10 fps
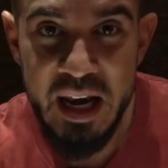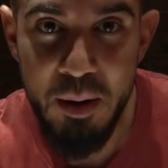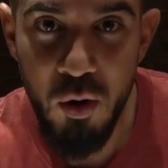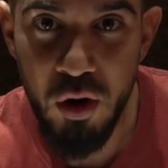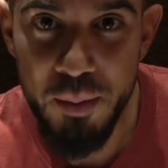ni
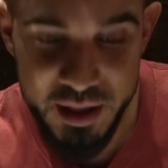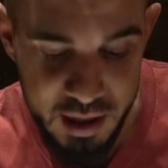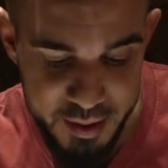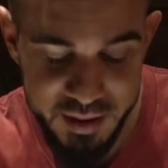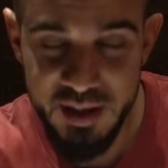me acuerdo
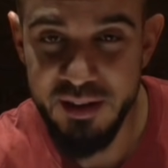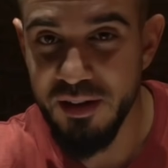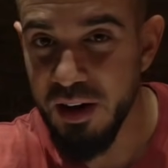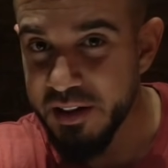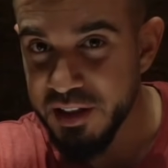prácticamente.
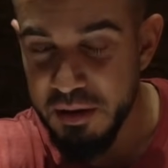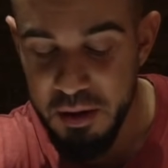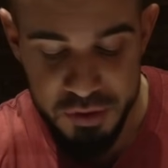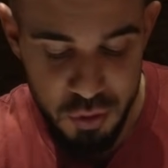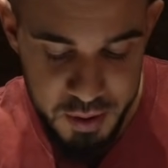Antes
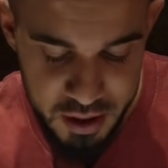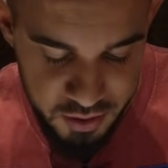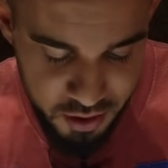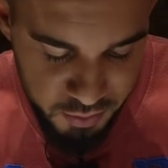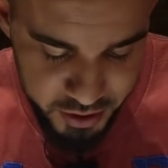habré visto un
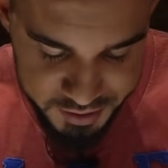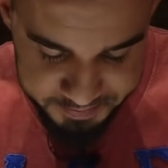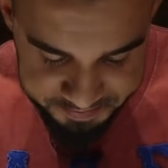vídeo de cómo es.